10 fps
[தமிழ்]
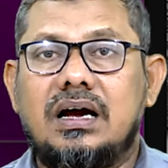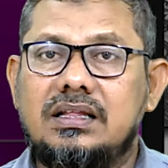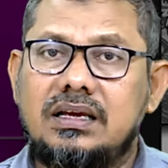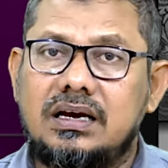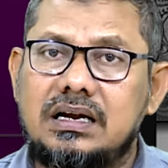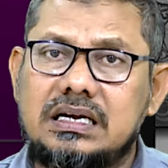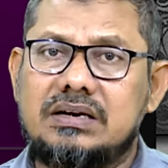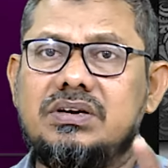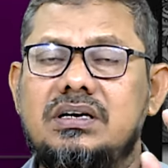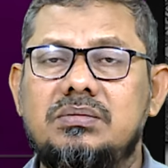அதை அகற்ற
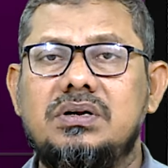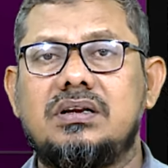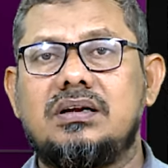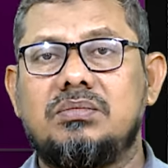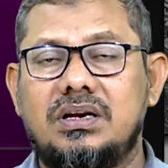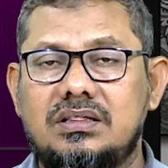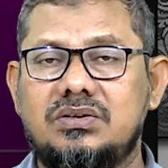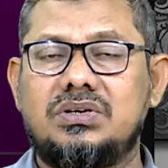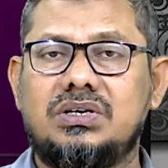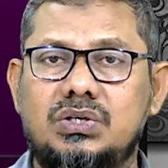வேண்டும் என்று
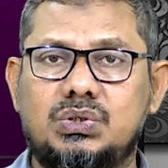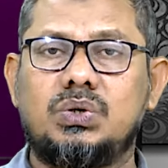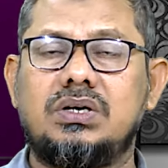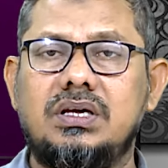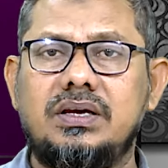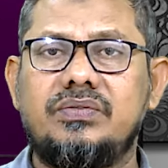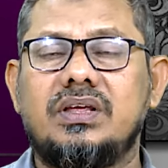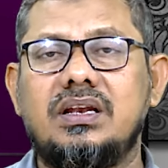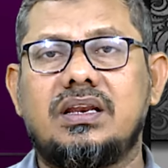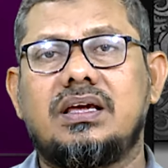மருத்துவர்கள் சொல்லி
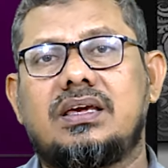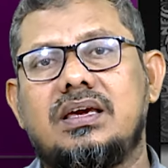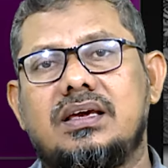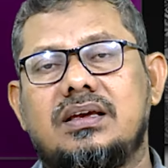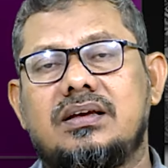இன்றைக்கு